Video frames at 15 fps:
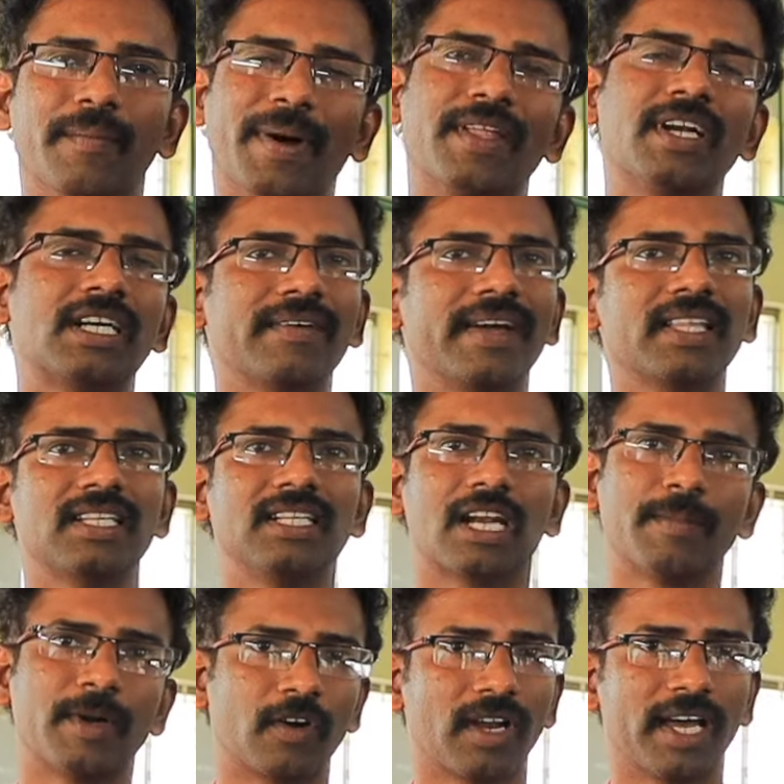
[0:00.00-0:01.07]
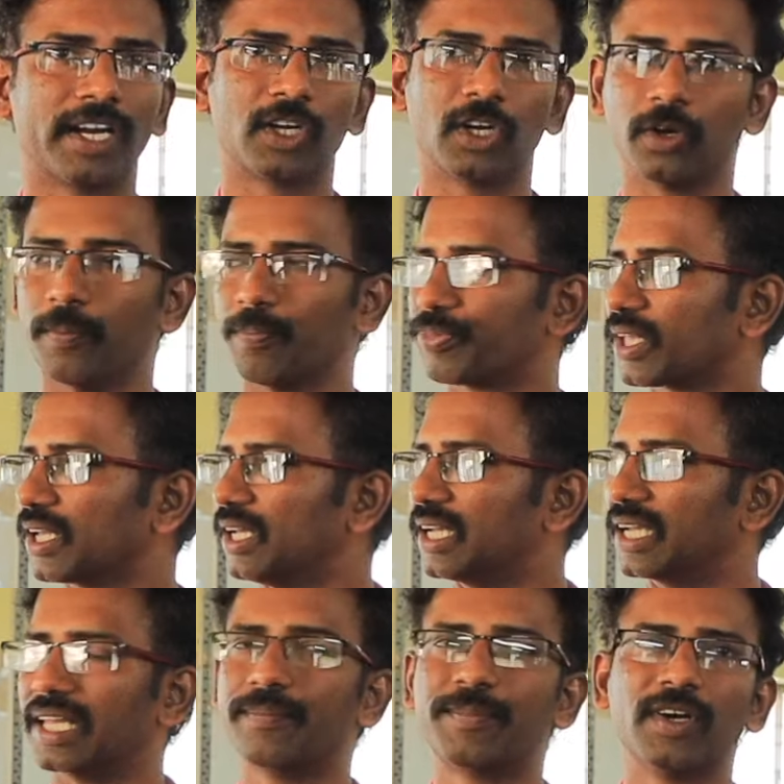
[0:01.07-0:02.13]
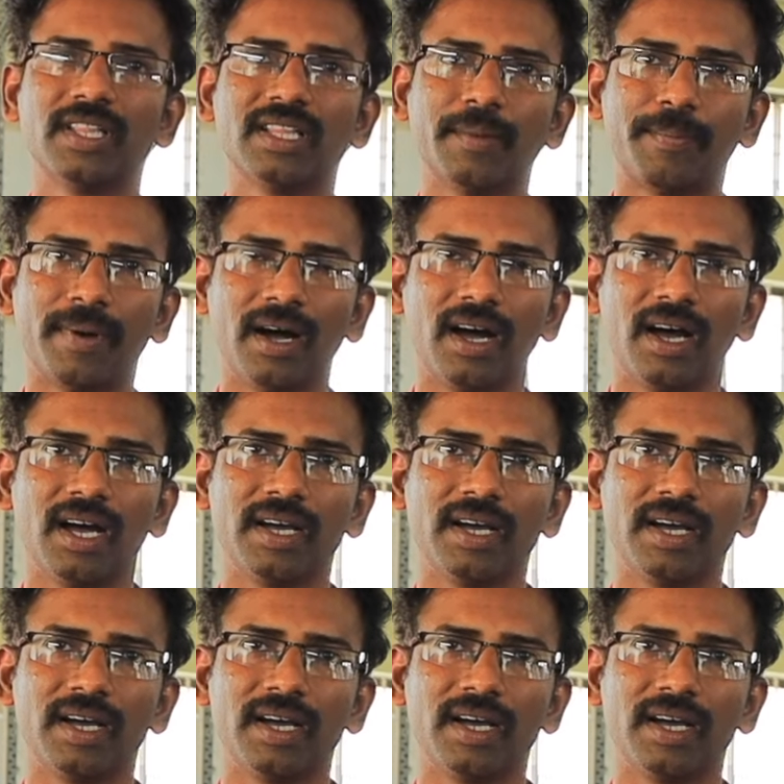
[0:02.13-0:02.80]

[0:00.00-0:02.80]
பதினெட்டு வயது நிரம்பினவங்களாக இருக்கணும் இப்போ இந்த பா